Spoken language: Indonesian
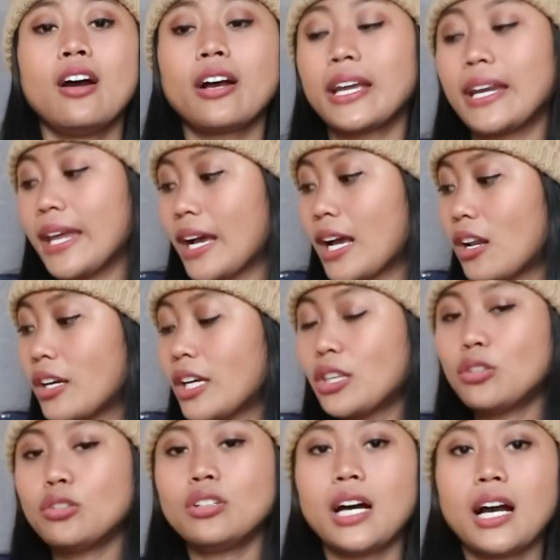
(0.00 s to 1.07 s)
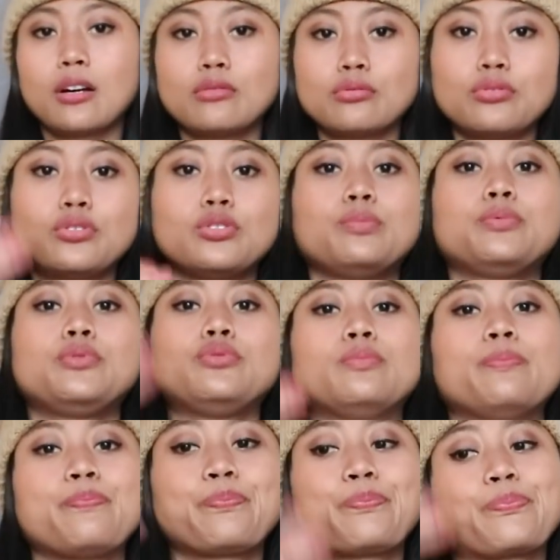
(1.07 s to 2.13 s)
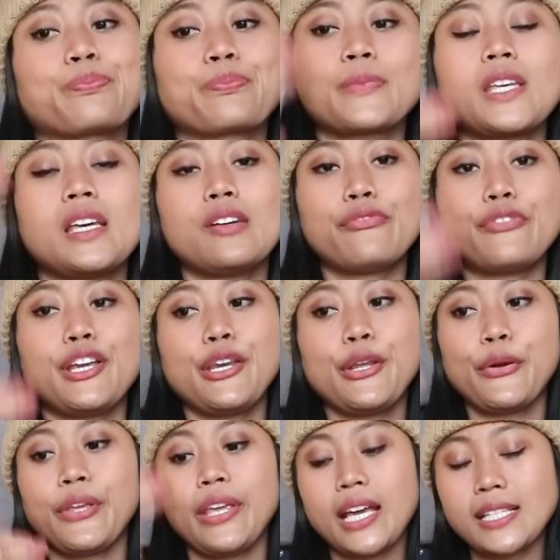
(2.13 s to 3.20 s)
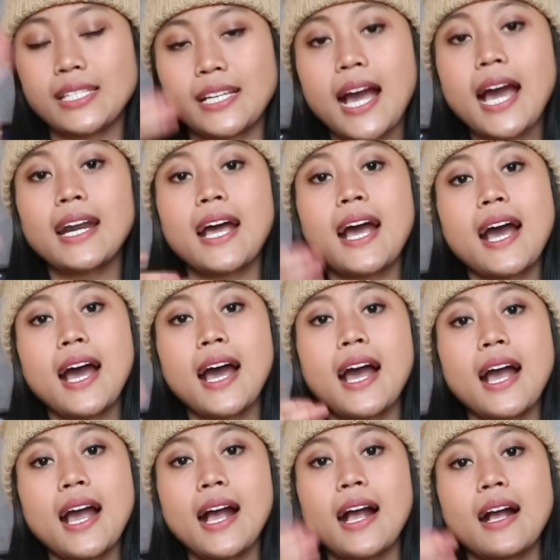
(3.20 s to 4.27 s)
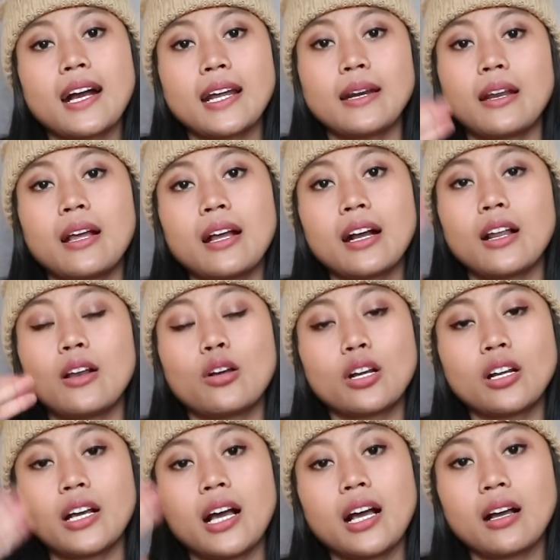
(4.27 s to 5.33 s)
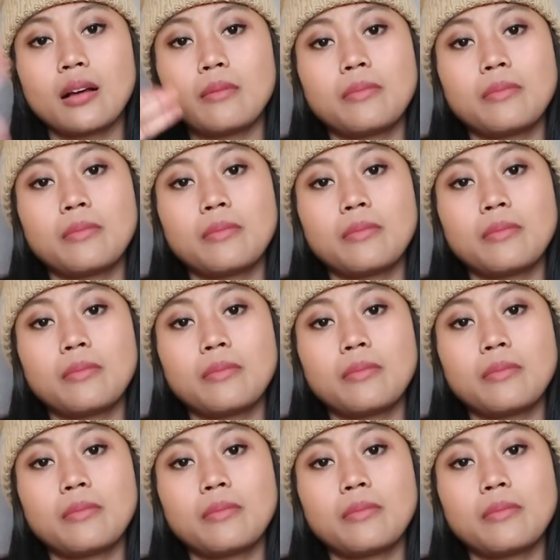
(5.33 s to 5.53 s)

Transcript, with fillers: oke okay deh kalau gitu aku tutup videonya sekarang karena kalau enggak